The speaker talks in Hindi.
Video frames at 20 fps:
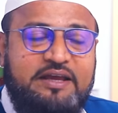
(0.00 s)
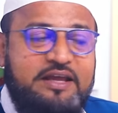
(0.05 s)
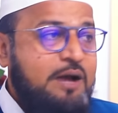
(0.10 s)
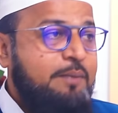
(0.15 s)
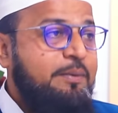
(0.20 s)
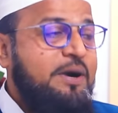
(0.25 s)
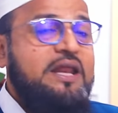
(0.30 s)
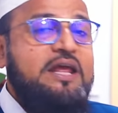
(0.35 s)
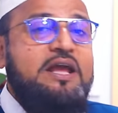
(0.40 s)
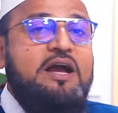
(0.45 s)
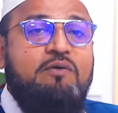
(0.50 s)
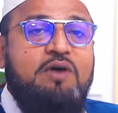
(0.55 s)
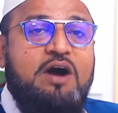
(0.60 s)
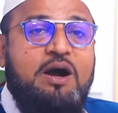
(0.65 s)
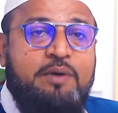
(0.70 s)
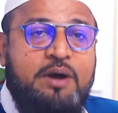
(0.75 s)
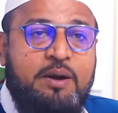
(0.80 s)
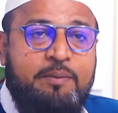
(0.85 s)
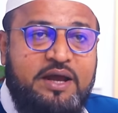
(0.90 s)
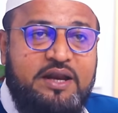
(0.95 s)
कि हमारी
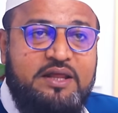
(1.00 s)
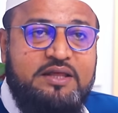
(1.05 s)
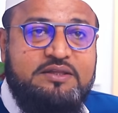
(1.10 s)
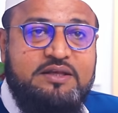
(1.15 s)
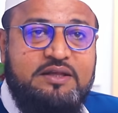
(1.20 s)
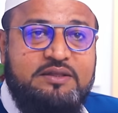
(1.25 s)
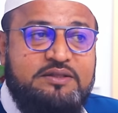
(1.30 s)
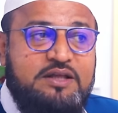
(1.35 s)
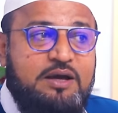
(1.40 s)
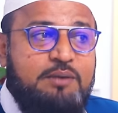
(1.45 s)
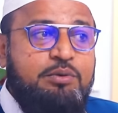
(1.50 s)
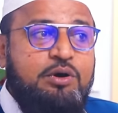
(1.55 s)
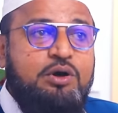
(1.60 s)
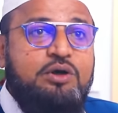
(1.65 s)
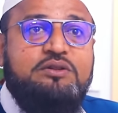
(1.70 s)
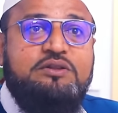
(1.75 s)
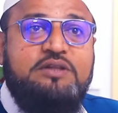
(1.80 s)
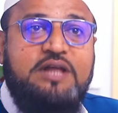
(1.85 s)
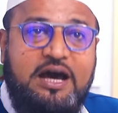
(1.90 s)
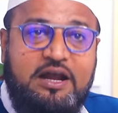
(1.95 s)
आवाम हमारी जनता
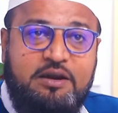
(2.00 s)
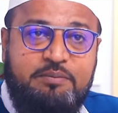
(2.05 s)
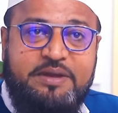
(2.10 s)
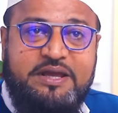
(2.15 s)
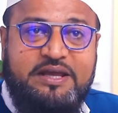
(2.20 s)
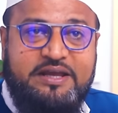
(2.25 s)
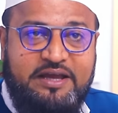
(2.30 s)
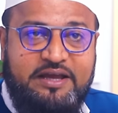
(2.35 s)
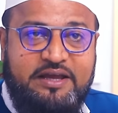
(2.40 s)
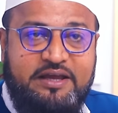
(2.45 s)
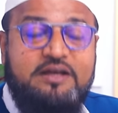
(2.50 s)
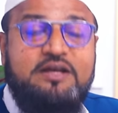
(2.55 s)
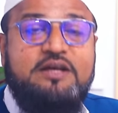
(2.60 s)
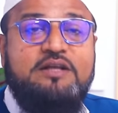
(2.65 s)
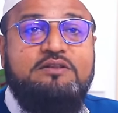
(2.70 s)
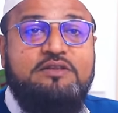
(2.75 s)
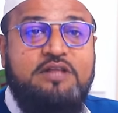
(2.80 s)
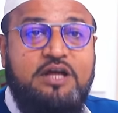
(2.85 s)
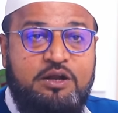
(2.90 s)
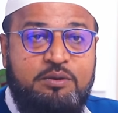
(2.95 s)
बहुत धार्मिक है
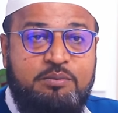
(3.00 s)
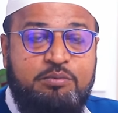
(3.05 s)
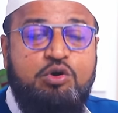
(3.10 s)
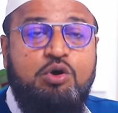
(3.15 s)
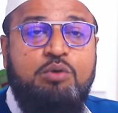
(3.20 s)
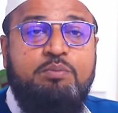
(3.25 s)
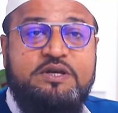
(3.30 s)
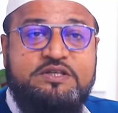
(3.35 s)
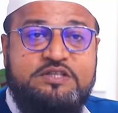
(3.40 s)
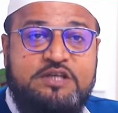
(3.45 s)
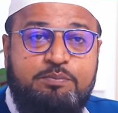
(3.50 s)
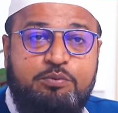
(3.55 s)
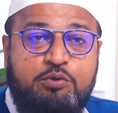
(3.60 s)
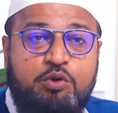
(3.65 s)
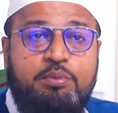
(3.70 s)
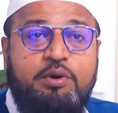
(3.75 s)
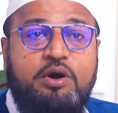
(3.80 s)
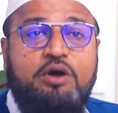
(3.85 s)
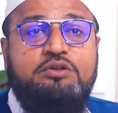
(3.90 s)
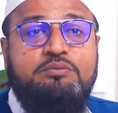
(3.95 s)
धर्म को मजहब
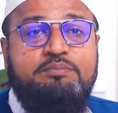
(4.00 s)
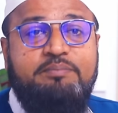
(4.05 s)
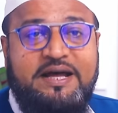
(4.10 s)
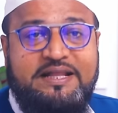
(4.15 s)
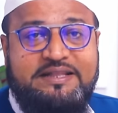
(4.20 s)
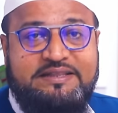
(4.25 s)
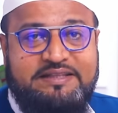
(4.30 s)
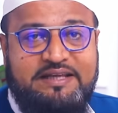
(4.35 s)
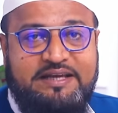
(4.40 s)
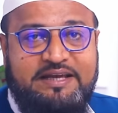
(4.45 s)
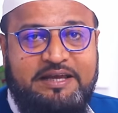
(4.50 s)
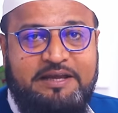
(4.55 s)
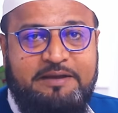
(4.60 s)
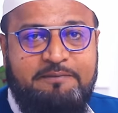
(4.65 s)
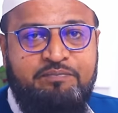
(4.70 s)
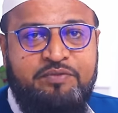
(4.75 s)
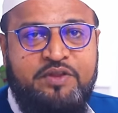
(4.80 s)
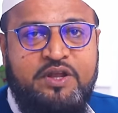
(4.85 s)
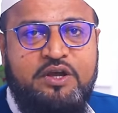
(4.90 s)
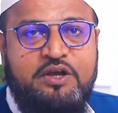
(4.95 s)
को बहुत मानते हैं
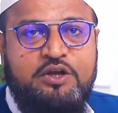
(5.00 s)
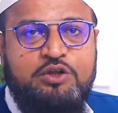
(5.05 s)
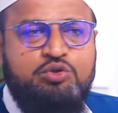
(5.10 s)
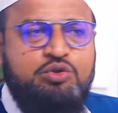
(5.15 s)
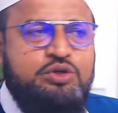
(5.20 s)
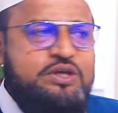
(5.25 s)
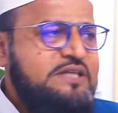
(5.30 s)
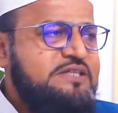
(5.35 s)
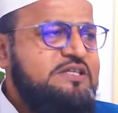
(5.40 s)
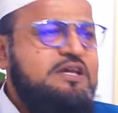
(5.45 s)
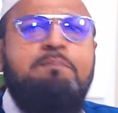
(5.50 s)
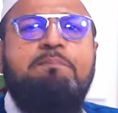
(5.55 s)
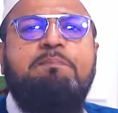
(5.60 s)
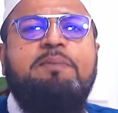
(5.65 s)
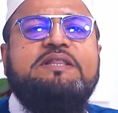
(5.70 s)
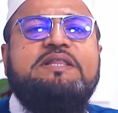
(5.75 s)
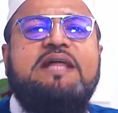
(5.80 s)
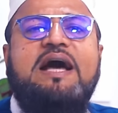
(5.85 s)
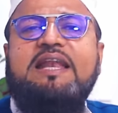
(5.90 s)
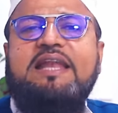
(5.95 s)
तो ये सब
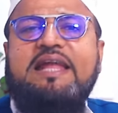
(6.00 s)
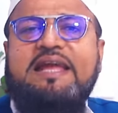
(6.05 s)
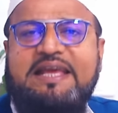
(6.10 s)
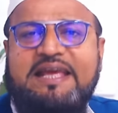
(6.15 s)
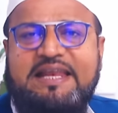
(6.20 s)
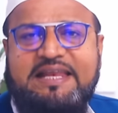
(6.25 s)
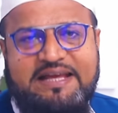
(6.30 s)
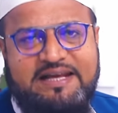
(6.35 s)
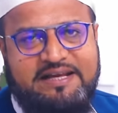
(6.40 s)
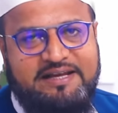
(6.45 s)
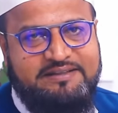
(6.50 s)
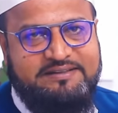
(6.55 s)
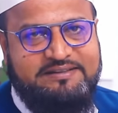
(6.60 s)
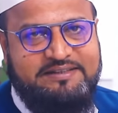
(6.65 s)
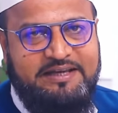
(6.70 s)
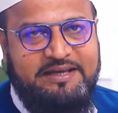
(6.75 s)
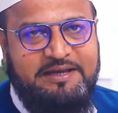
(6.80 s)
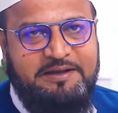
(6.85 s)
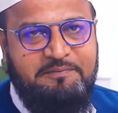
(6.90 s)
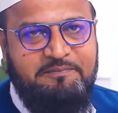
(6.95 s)
बताने के लिए
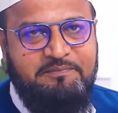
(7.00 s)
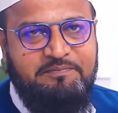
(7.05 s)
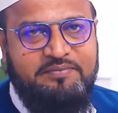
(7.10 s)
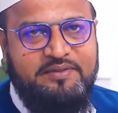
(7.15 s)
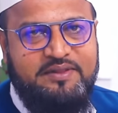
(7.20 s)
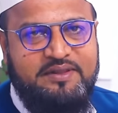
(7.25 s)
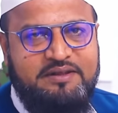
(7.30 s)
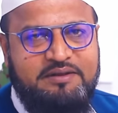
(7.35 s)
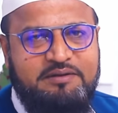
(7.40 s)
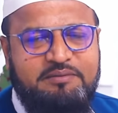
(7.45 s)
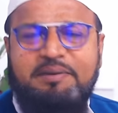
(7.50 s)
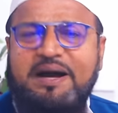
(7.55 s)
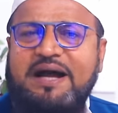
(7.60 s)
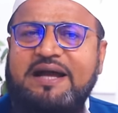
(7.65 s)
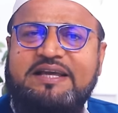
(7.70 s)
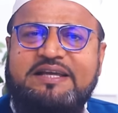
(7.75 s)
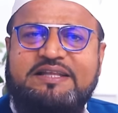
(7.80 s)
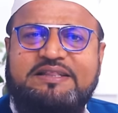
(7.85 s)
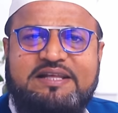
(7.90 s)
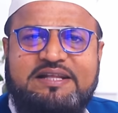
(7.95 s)
करते हैं
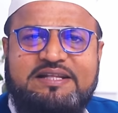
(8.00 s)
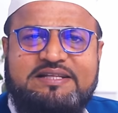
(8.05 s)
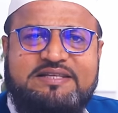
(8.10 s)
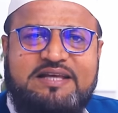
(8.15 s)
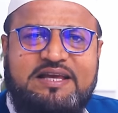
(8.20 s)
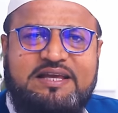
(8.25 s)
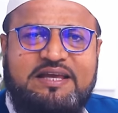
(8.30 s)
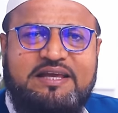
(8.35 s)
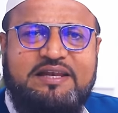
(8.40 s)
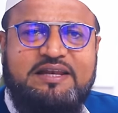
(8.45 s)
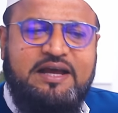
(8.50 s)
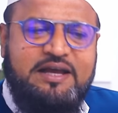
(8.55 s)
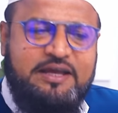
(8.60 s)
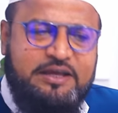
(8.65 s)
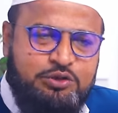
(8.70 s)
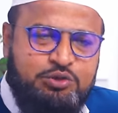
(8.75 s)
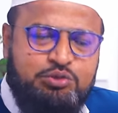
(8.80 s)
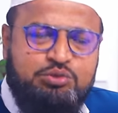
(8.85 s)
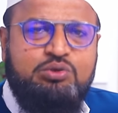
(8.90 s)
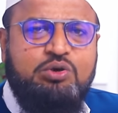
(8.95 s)
बाकी दिल से ये ना
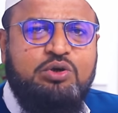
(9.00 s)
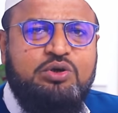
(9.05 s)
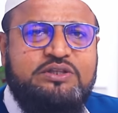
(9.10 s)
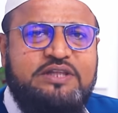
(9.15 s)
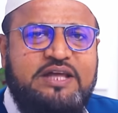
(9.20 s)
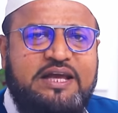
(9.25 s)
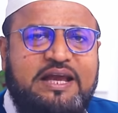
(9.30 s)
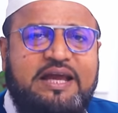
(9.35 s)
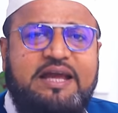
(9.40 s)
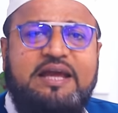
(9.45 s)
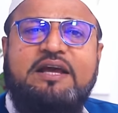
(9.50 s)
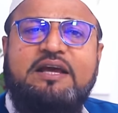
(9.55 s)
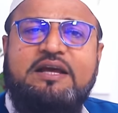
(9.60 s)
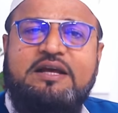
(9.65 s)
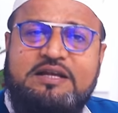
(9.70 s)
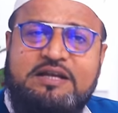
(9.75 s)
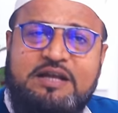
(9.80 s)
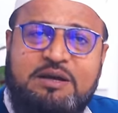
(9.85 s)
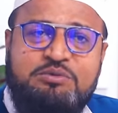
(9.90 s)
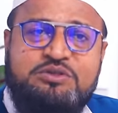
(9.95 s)
हिंदू होते हैं
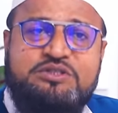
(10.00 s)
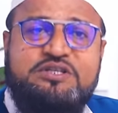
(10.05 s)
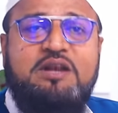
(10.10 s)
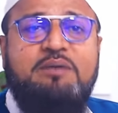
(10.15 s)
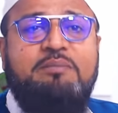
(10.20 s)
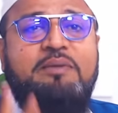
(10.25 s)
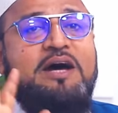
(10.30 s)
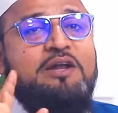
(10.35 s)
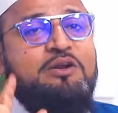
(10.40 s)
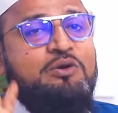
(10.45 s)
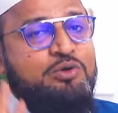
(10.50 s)
ना मुसलमान